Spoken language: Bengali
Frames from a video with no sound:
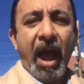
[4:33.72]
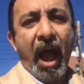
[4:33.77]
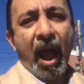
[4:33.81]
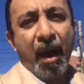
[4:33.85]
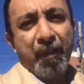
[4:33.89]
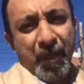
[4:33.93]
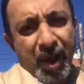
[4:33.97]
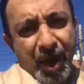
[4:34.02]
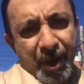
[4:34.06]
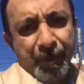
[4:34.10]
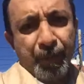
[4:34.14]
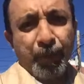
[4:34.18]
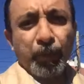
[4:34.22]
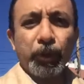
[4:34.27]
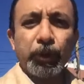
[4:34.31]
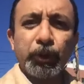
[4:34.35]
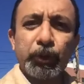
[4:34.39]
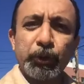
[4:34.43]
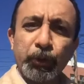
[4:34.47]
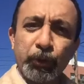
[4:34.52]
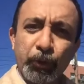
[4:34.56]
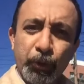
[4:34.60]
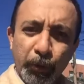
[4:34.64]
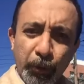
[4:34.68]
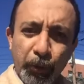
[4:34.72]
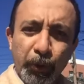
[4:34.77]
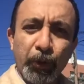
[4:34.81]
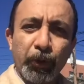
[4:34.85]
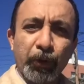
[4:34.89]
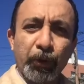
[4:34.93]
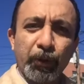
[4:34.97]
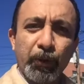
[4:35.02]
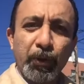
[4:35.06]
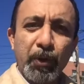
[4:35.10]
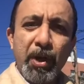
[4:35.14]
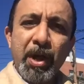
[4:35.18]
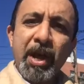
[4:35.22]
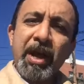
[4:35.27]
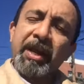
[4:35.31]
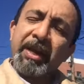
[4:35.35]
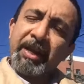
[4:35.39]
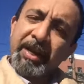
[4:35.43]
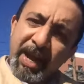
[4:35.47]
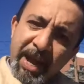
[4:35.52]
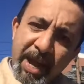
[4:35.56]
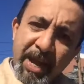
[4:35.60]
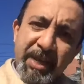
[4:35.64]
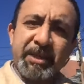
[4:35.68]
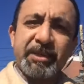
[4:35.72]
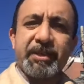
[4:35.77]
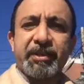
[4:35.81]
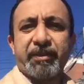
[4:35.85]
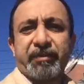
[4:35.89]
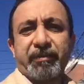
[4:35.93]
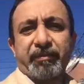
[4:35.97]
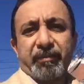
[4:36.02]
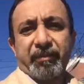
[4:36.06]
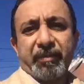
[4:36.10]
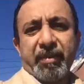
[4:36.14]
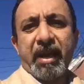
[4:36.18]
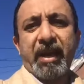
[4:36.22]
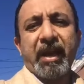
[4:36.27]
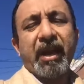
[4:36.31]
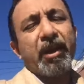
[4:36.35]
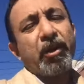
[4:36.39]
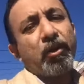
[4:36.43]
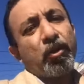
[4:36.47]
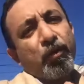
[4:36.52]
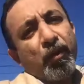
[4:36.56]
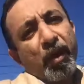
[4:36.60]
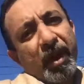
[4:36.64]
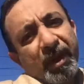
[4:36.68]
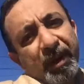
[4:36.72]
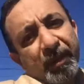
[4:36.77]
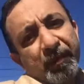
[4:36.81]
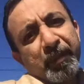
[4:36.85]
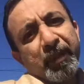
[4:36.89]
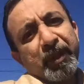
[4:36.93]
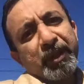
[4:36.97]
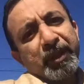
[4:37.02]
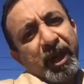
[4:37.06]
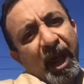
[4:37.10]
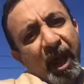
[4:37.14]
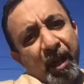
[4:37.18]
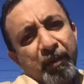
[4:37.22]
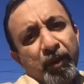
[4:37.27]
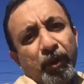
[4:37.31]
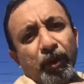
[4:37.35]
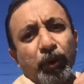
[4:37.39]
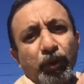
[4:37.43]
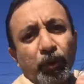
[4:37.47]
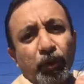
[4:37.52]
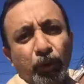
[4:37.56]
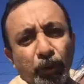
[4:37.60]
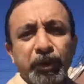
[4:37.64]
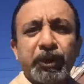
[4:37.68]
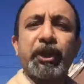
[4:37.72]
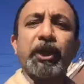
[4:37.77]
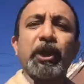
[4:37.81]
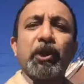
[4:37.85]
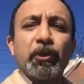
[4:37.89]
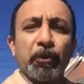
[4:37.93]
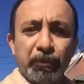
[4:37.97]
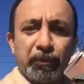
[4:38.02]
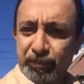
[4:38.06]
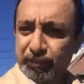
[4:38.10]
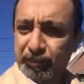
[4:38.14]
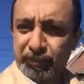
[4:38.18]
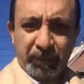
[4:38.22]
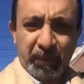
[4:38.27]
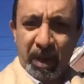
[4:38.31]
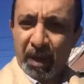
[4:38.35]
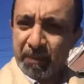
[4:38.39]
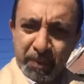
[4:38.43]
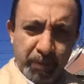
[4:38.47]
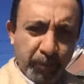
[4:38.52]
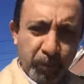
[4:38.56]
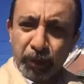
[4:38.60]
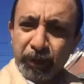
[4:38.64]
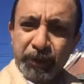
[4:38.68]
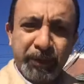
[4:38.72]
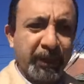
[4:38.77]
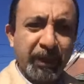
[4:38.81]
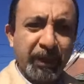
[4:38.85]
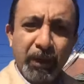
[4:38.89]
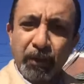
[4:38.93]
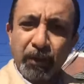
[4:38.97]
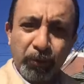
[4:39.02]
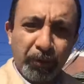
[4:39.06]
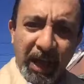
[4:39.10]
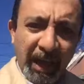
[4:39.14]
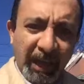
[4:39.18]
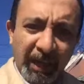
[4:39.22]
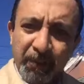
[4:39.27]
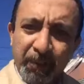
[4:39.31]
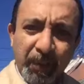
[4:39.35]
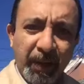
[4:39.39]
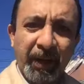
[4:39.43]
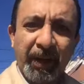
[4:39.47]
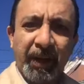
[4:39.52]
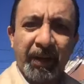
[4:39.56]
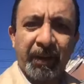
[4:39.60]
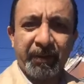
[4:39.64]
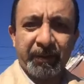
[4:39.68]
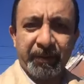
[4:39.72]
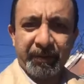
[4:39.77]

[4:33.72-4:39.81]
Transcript: আমার প্রশ্ন হলো ইয়েস এখানে হুমায়ুন আহমেদ সাহেবেরও দোষ ছিল আমি বলছি না উনি একেবারে